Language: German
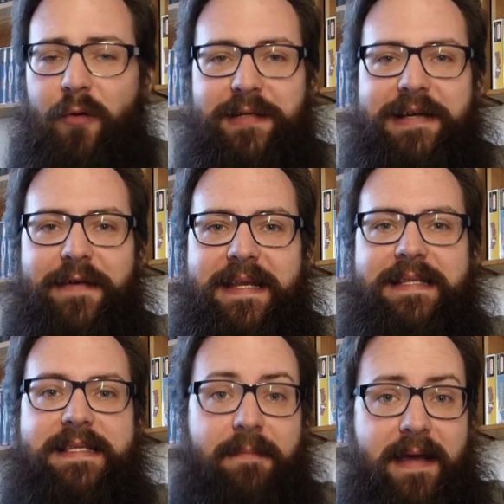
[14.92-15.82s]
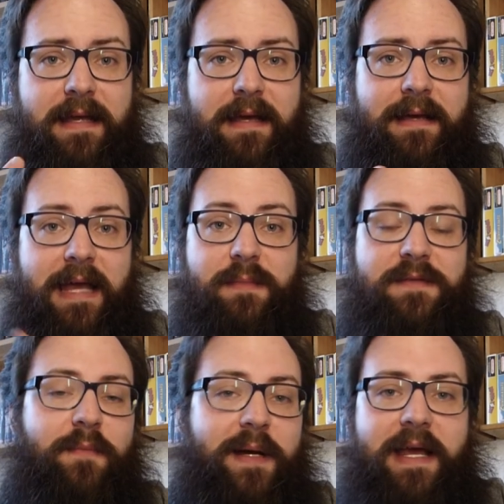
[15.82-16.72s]
Und da werde ich zwei äh,
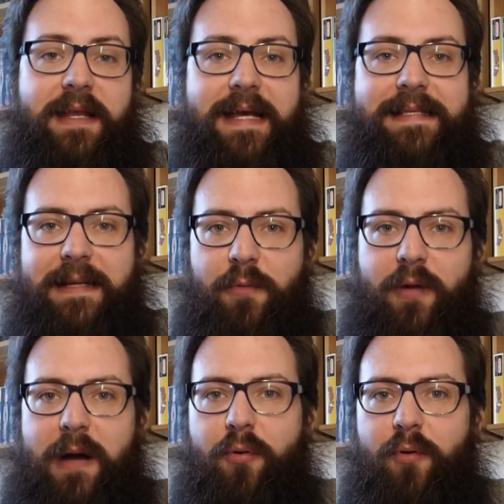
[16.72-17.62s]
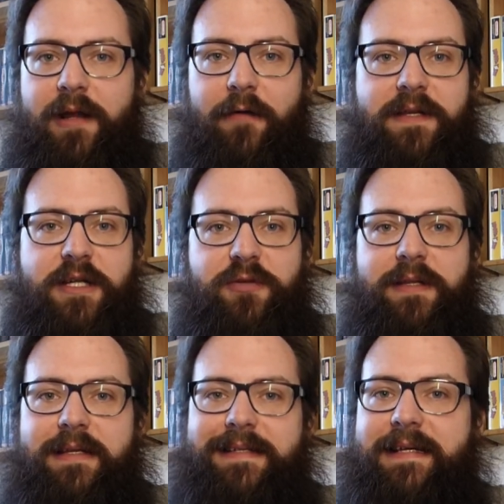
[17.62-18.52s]
Games für meine NES-Sammlung abholen, auf die ich
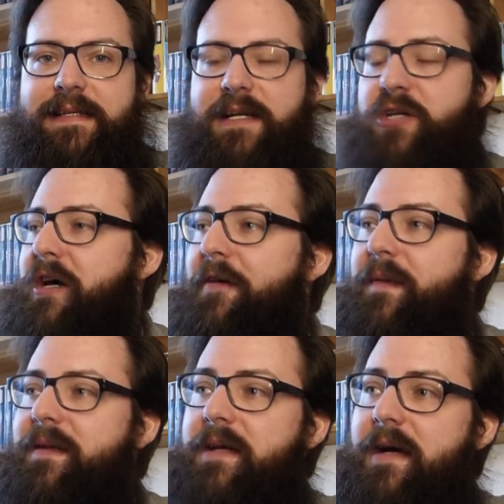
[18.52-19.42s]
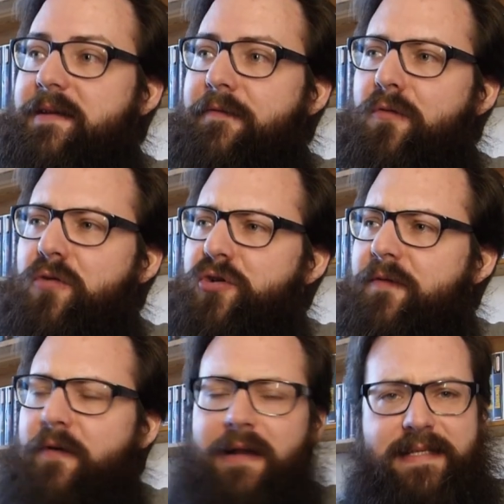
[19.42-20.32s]
schon sehr, sehr, sehr scharf bin. Die hat der Flo
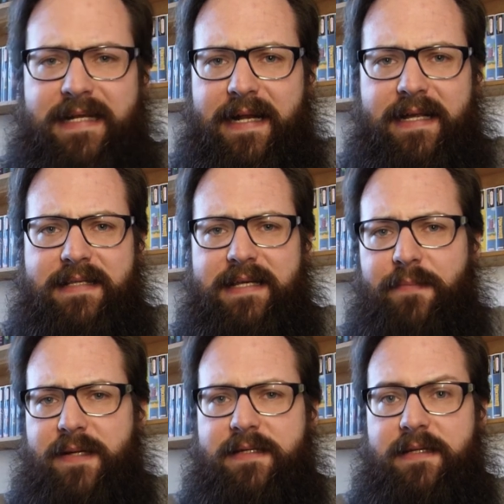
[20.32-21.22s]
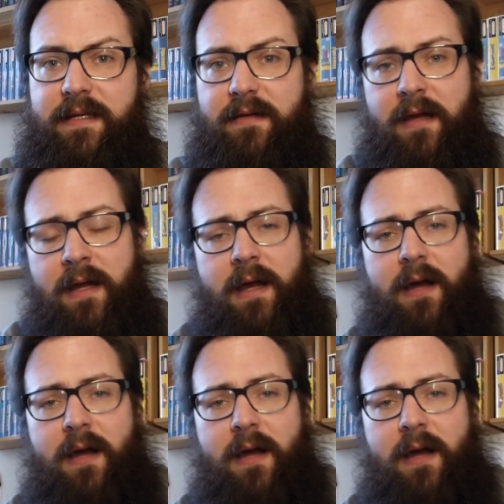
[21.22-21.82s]
schon seit einiger Zeit bei sich liegen.